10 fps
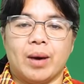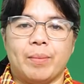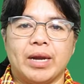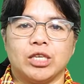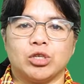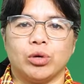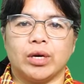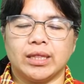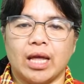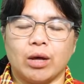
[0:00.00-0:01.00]
Man
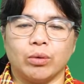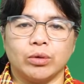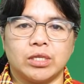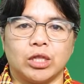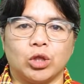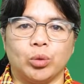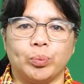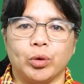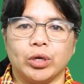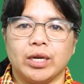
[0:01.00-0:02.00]
isurat ako si
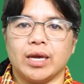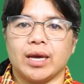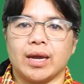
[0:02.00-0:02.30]
tupog di